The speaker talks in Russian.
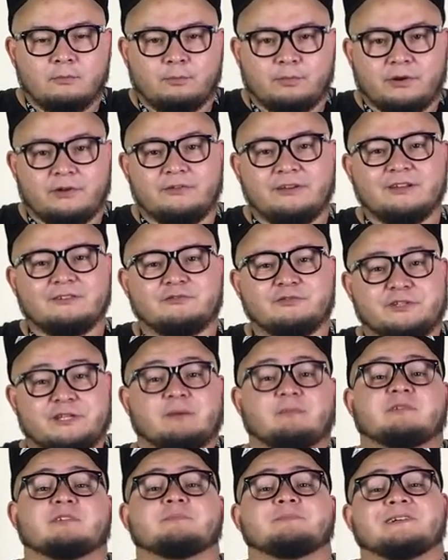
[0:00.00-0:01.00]
Привет
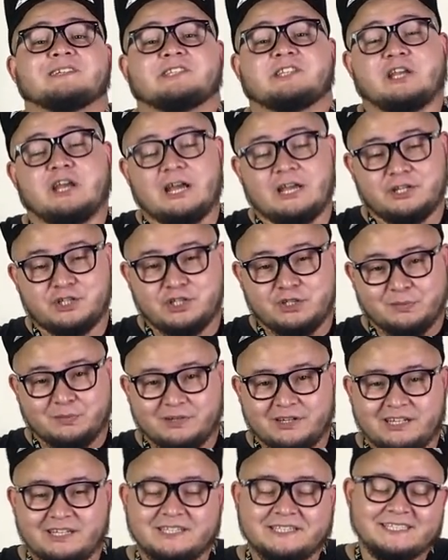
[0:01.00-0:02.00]
всем
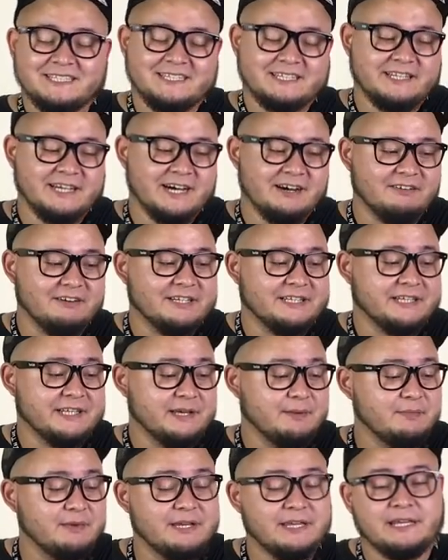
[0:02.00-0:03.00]
смотрящим, это Дава
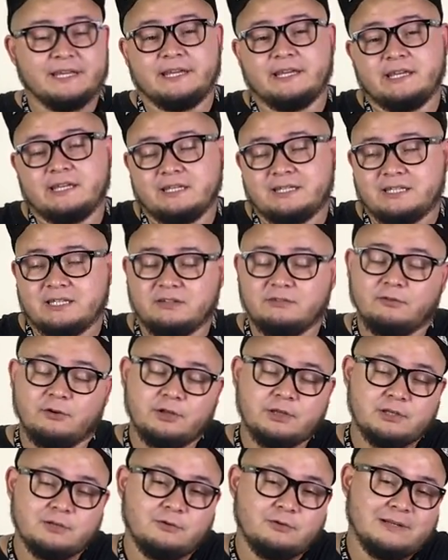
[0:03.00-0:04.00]
Дым, и
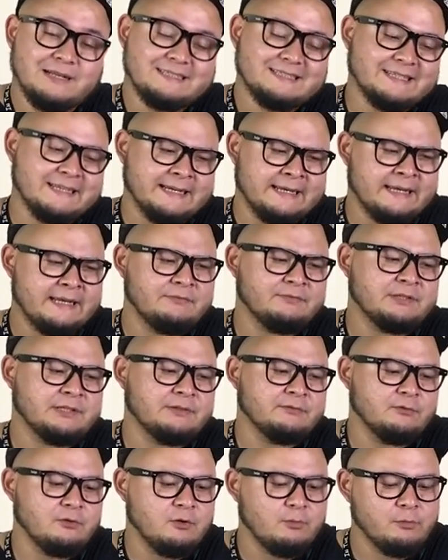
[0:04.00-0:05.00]
сегодня у нас, скорее
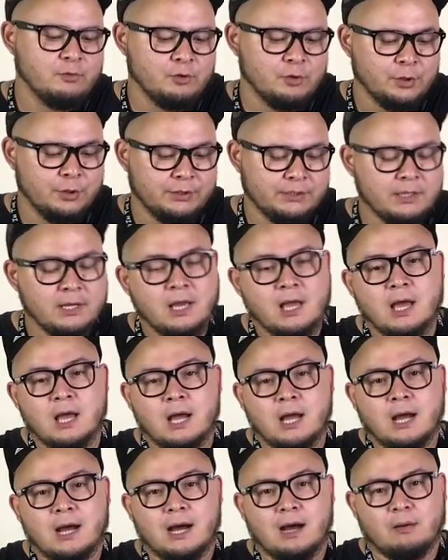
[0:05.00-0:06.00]
всего, будет
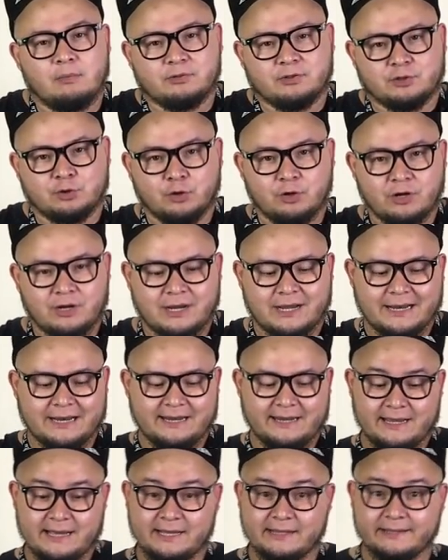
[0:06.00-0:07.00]
обзор
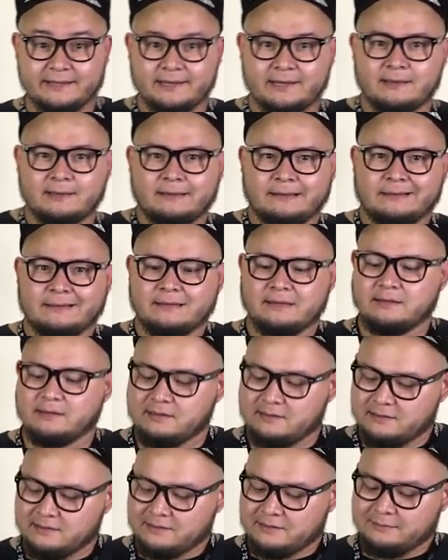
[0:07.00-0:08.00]
кальяна
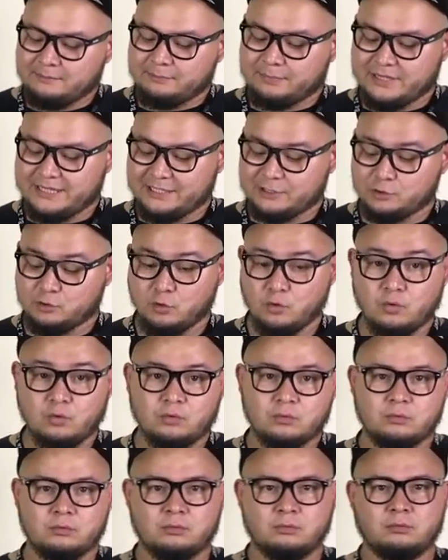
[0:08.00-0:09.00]

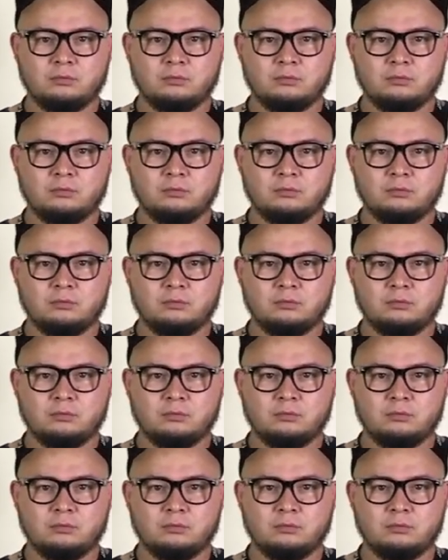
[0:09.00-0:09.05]
Баду,